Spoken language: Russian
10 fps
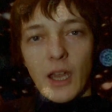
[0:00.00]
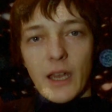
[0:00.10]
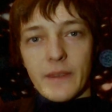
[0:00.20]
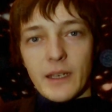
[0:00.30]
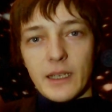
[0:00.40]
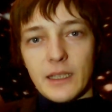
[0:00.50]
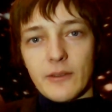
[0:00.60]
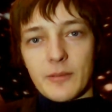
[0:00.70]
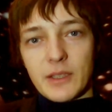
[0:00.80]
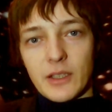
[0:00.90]
Однако я
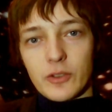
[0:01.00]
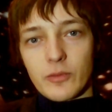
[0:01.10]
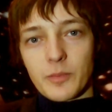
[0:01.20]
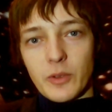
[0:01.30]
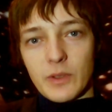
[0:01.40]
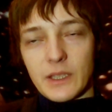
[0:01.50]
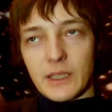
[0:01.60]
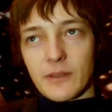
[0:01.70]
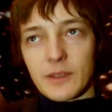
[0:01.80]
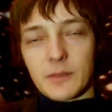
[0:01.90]
вам скажу просто,
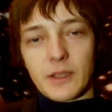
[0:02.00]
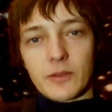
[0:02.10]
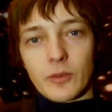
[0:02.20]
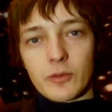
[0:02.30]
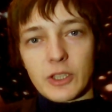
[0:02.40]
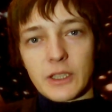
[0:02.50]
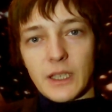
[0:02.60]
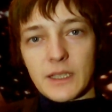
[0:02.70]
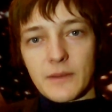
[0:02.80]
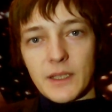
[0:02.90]
давным-давно уже
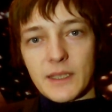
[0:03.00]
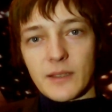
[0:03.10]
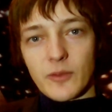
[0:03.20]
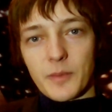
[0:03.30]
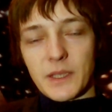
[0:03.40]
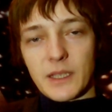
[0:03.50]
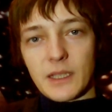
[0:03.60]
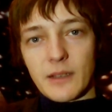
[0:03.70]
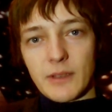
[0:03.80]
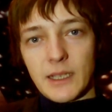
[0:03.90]
это известно в оптике
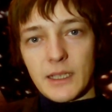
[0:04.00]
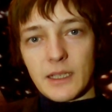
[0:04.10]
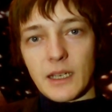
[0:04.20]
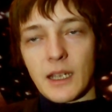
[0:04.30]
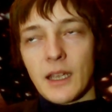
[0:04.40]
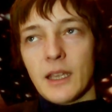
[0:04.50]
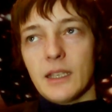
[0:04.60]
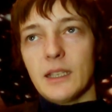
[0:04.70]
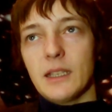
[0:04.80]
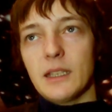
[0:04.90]
явления,
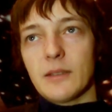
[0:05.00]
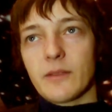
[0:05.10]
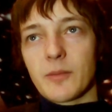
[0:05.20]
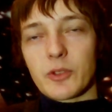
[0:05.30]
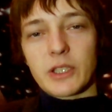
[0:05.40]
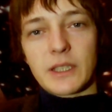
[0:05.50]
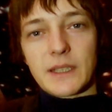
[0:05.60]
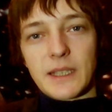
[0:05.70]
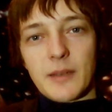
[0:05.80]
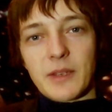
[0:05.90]
и вы можете
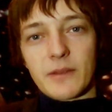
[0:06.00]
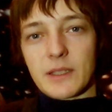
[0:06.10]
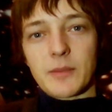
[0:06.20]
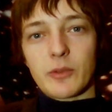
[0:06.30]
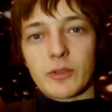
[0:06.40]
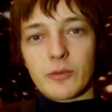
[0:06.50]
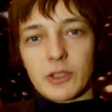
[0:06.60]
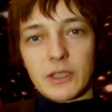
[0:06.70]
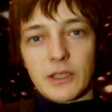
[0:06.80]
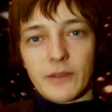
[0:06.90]
сами, я вас могу
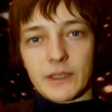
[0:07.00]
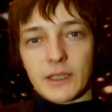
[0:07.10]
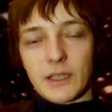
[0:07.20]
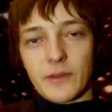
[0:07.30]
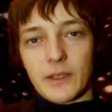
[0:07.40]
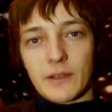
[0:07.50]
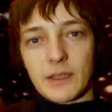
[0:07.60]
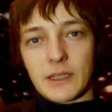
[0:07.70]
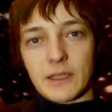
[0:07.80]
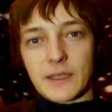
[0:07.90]
научить их
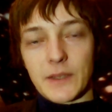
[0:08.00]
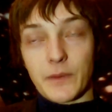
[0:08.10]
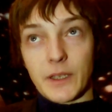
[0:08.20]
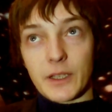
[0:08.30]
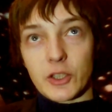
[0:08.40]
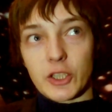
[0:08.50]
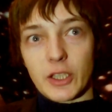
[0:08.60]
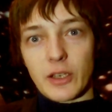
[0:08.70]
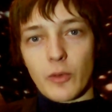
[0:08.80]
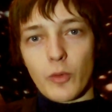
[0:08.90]
фотографировать, эти сферы,
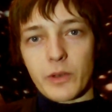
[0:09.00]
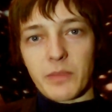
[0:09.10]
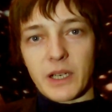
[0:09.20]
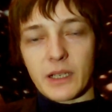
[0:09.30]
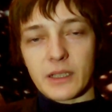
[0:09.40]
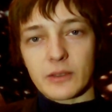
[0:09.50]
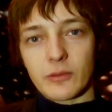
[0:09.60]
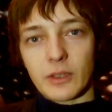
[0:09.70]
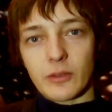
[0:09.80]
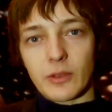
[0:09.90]
шары, орбы, как их
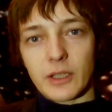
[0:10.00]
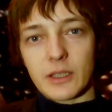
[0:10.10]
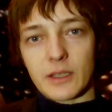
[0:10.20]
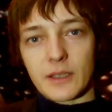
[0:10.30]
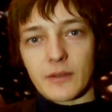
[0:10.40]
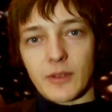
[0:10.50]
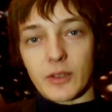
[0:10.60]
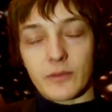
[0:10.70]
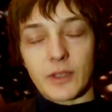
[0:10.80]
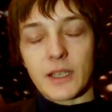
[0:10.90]
только не
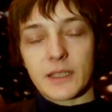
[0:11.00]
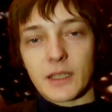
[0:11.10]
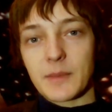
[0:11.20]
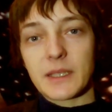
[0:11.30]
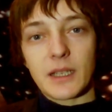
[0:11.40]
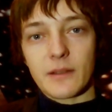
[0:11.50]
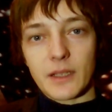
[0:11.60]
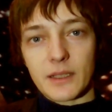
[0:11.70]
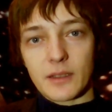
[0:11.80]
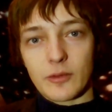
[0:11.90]
называют, в разных местах, в
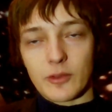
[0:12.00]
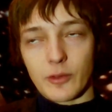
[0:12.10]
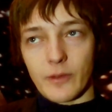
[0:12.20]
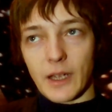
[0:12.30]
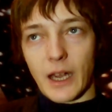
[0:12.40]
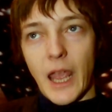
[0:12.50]
разных условиях.